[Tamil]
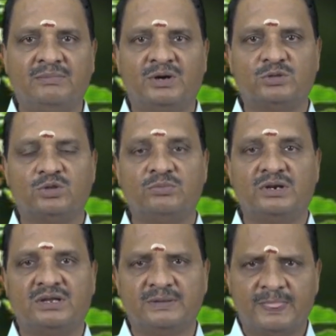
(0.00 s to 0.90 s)
மகத்துவம்
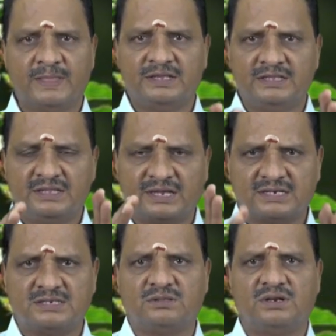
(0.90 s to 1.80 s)
இருக்குது இந்த
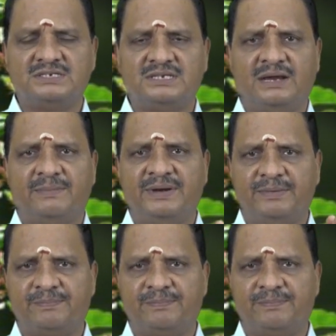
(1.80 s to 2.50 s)
கிருஷ்ண துளசியை அப்படி